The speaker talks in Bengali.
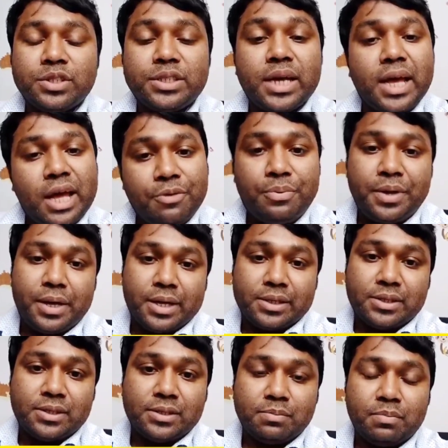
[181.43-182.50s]
হচ্ছে
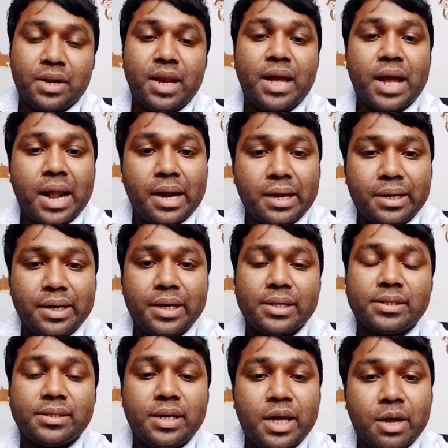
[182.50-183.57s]
এভিএস মানে অ্যান্টি
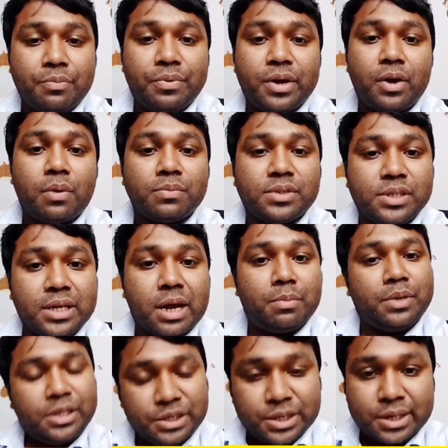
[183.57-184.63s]
স্নেক ভেনম সিরাম
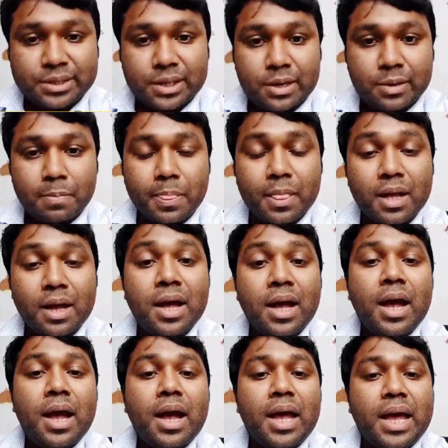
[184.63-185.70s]
ইঞ্জেকশন
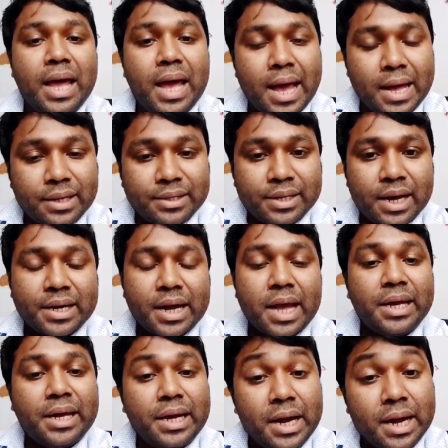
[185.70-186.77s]
এই যে এটা
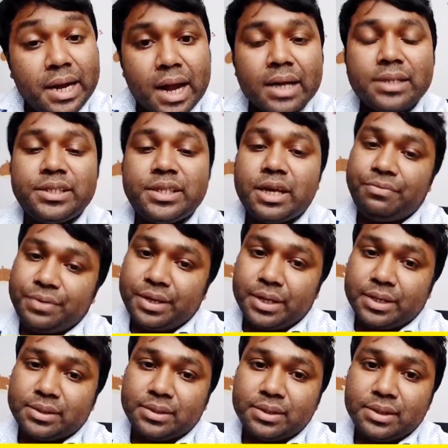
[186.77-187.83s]
ইন্ডিয়ান যে
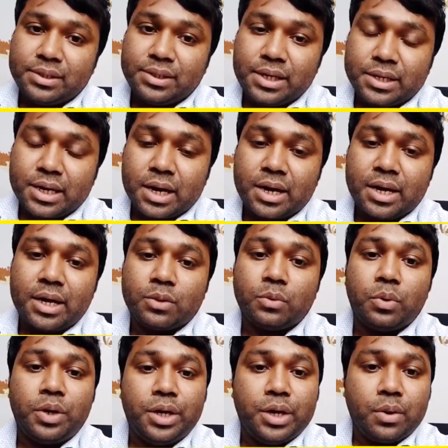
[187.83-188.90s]
এভিএস সেটাকে
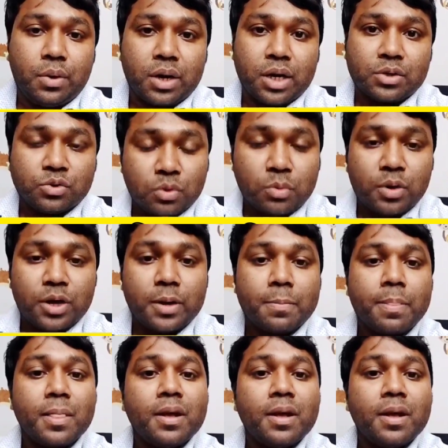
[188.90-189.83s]
তৈরি করার সময়